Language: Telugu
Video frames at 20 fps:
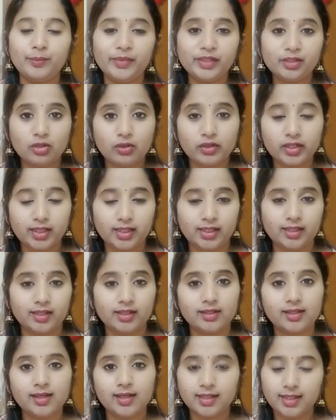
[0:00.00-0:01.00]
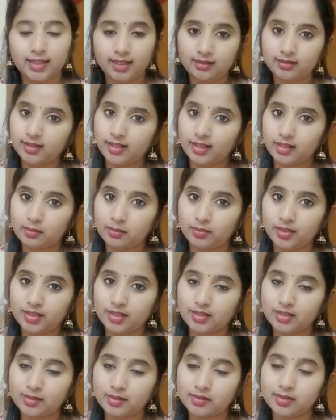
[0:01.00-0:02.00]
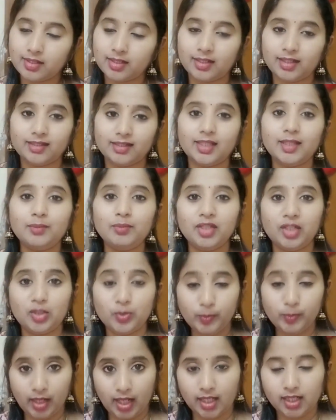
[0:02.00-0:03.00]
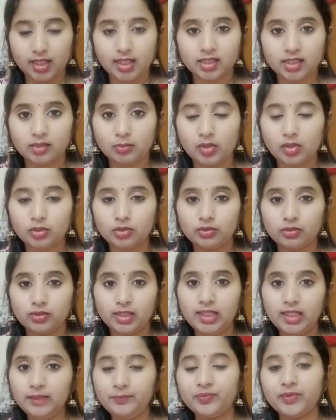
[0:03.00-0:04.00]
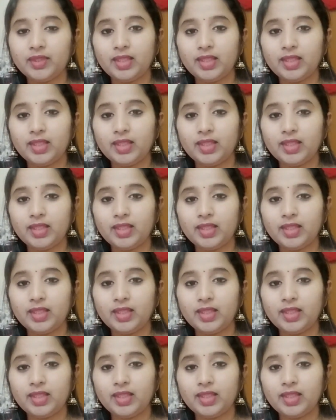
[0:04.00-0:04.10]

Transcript: మీకు క్లియర్గా నీట్గా ఎక్స్ప్లెయిన్ చేసినట్టయితే మీకు బాగా అర్థమవుతుంది